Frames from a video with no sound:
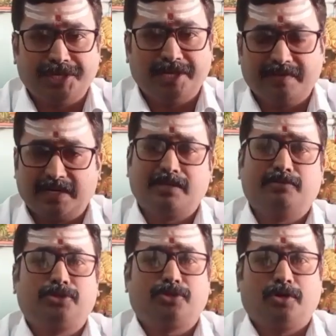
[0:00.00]
செஞ்சுட்டேன்
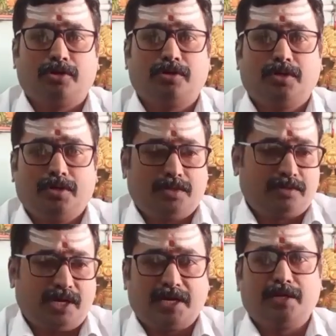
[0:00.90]
விரதம் விட்டுட்டோம்
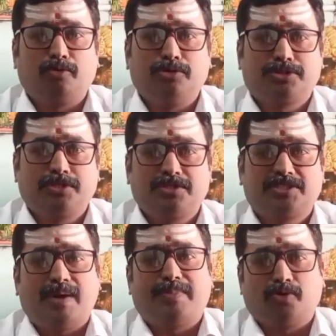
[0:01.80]
கடலை குளிச்சுட்டு
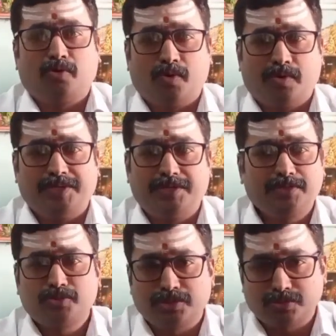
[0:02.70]
சாப்பாடு வைப்போம்
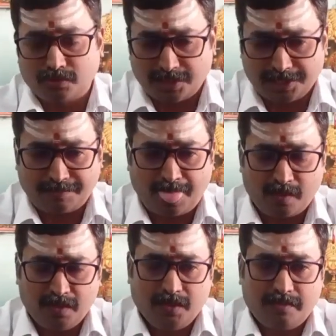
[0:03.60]
அப்படின்ட்டு சொல்லி சொல்கிறாங்க
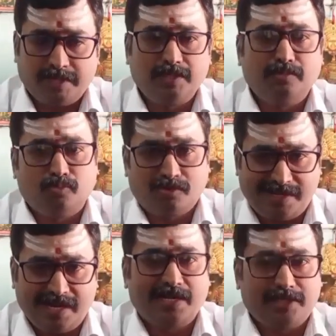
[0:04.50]
இப்போ இது
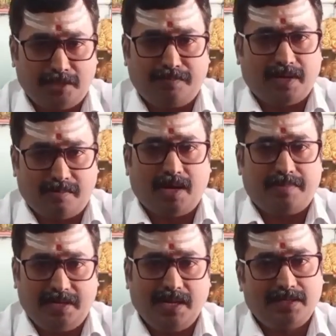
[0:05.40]
முறையான
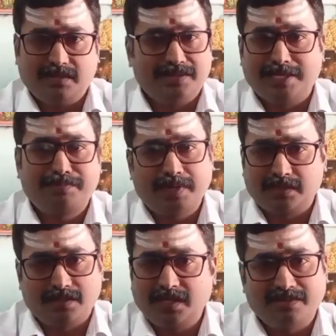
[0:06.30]
தர்ப்பணமா அப்படின்னா இது
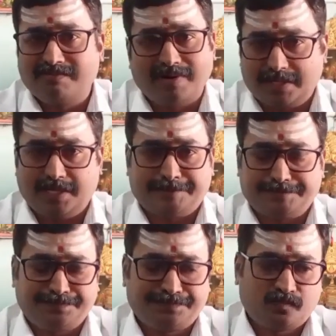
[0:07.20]
தர்ப்பணத்தில் இது
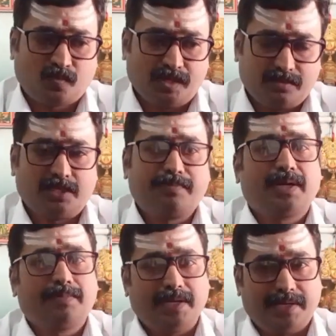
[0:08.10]
வராது
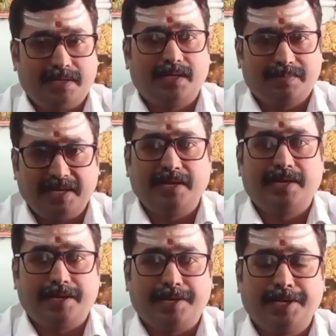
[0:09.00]
தர்ப்பணம்னா என்ன
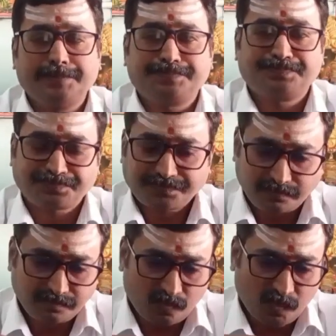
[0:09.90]
அப்படின்னு கேட்டிங்கன்னா
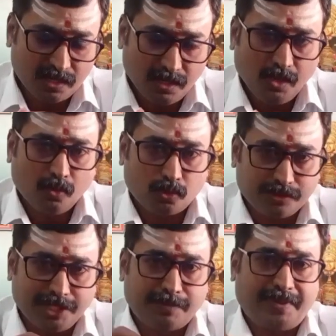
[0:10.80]

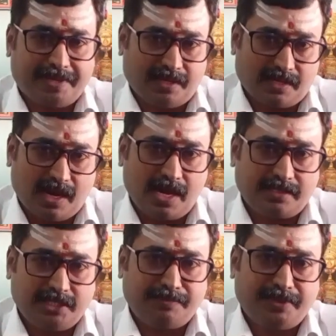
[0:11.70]
ஒரு தர்ப்பை
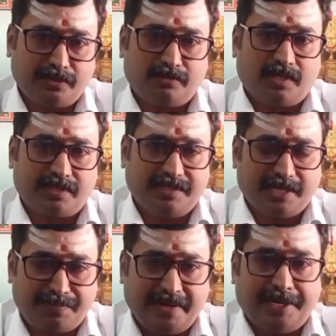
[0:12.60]
நாலு தர்ப்பம் இருக்கும் அந்த
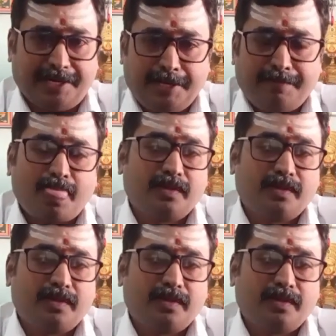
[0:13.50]
தர்ப்பையில்